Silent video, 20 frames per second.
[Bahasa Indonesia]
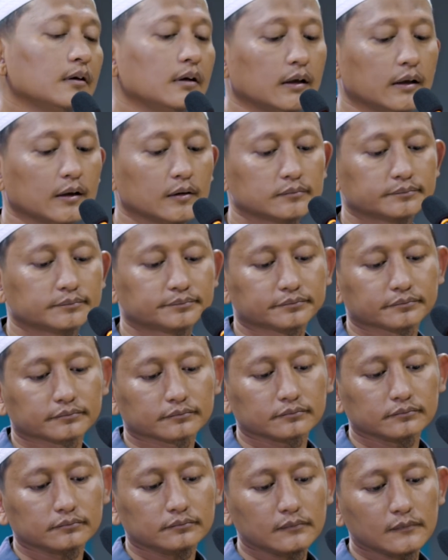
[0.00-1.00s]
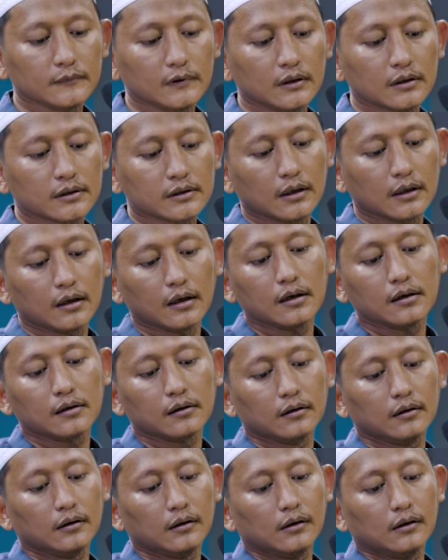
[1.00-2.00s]
Iya.
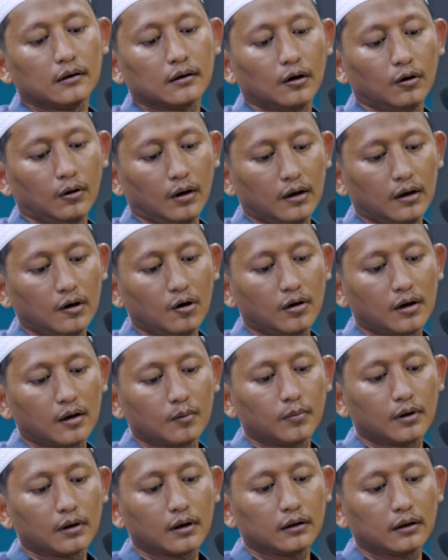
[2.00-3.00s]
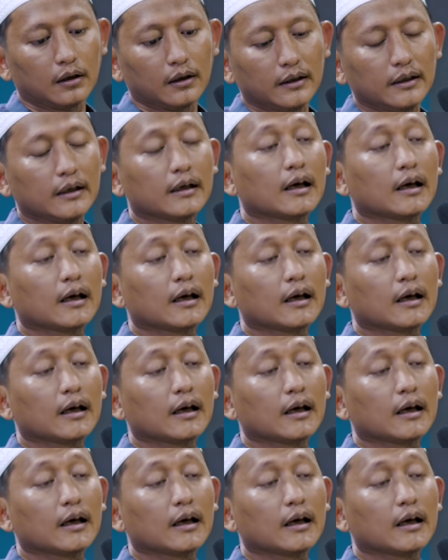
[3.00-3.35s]
Sekarang kalau ada orang berkata,